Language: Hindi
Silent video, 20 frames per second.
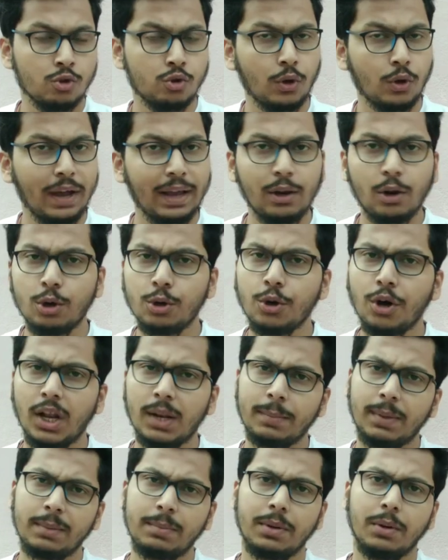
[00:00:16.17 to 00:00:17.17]
So hello to
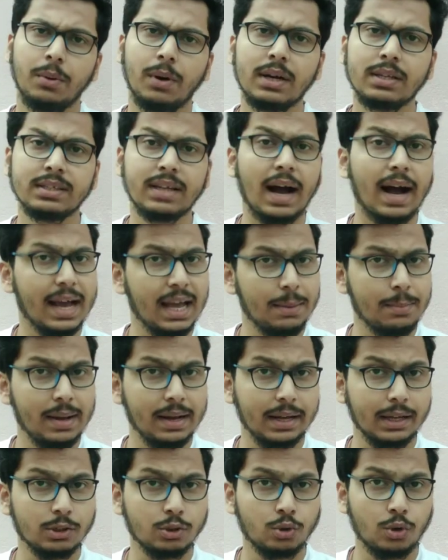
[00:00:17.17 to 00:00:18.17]
all my viewers, I am
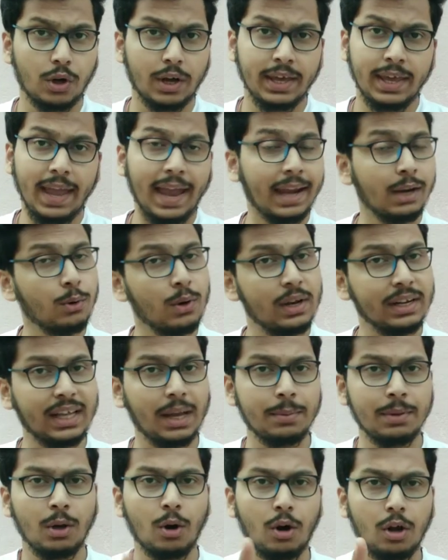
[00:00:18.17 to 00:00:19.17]
Akash Roy and
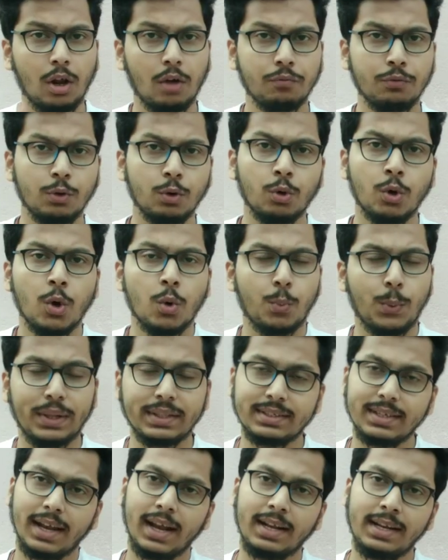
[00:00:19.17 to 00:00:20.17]
welcoming all of you
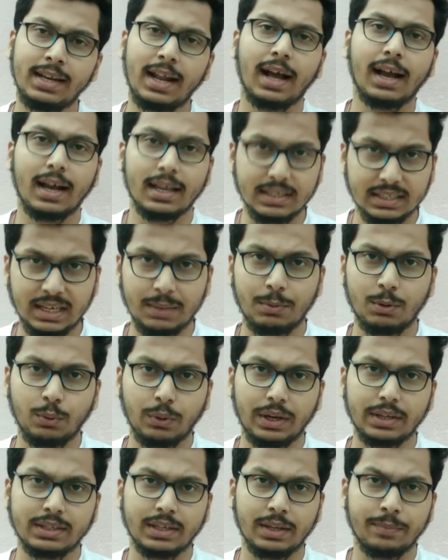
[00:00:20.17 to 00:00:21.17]
once again in Akash Sam
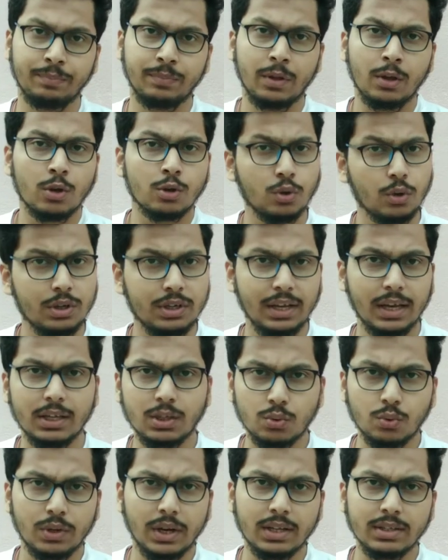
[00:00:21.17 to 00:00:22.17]
Education. So dear
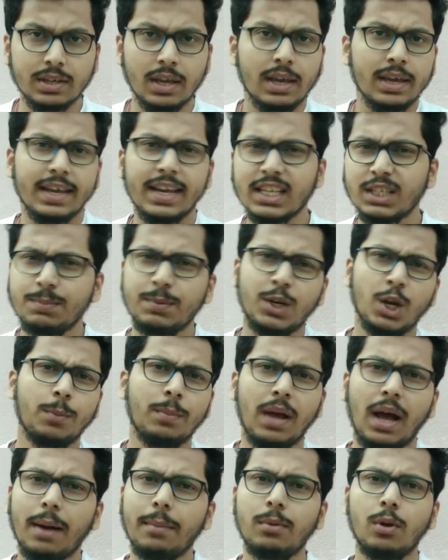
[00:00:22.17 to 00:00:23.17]
students, इस वीडियो
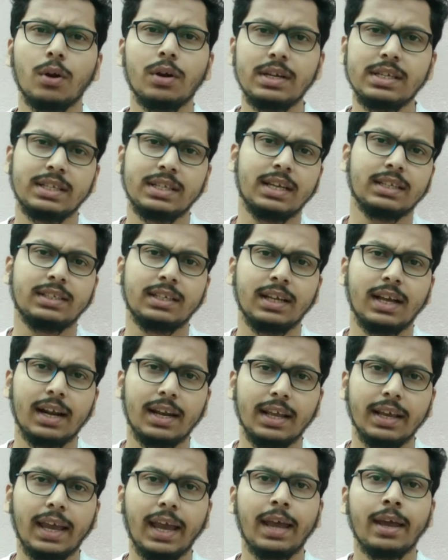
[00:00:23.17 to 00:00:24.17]
में हम लोग डिस्कशन
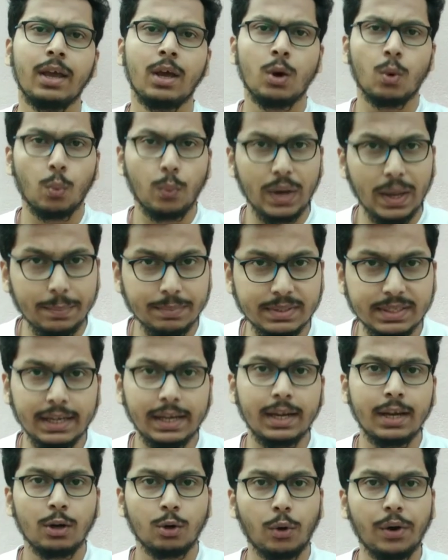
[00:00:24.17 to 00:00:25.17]
करेंगे वेब
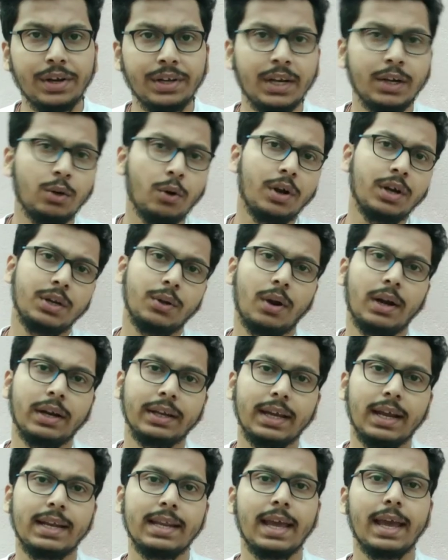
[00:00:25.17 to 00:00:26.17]
जी
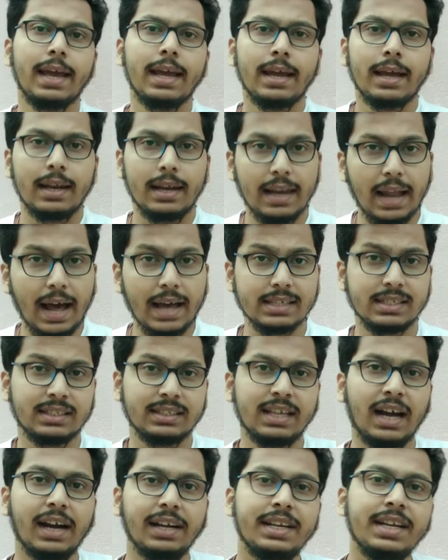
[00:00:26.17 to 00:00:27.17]
2021 के लिए
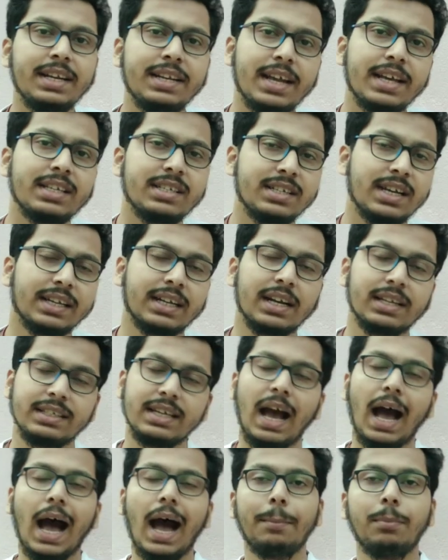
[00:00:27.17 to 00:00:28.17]
लास्ट 30 डेज
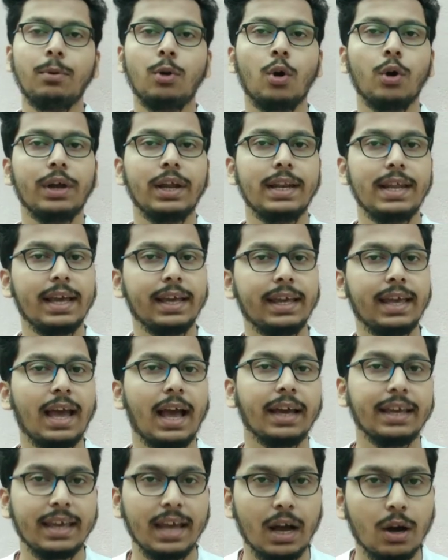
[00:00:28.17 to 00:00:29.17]
स्ट्रेटजी आप लोगों के लिए
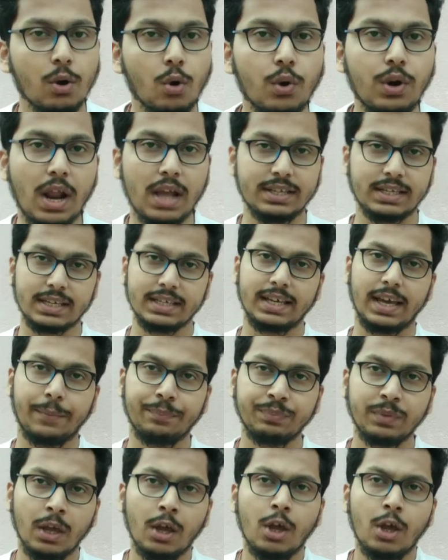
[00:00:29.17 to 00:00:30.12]
क्या क्या होना चाहिए